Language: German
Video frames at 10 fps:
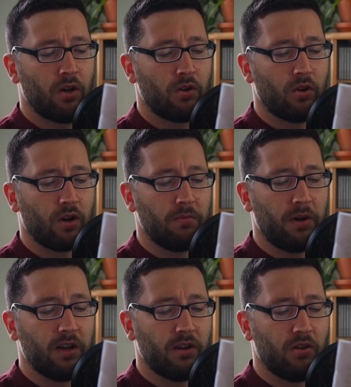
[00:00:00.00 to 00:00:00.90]
doch
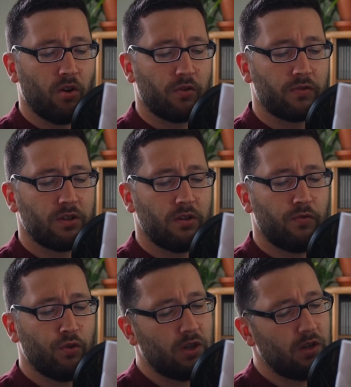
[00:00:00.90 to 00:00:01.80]
immerhin läuft sie
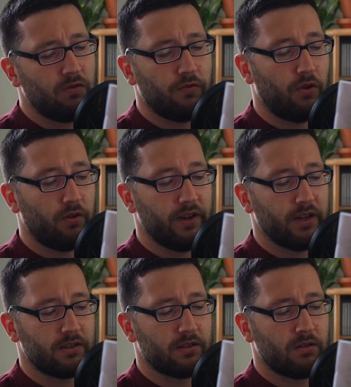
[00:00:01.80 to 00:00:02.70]
für jeden
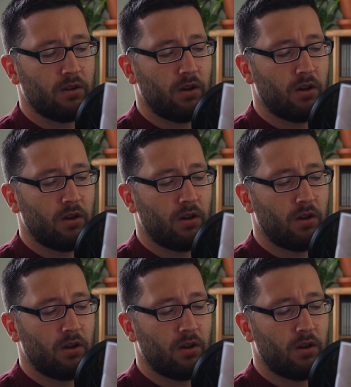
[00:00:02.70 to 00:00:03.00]
vorwärts.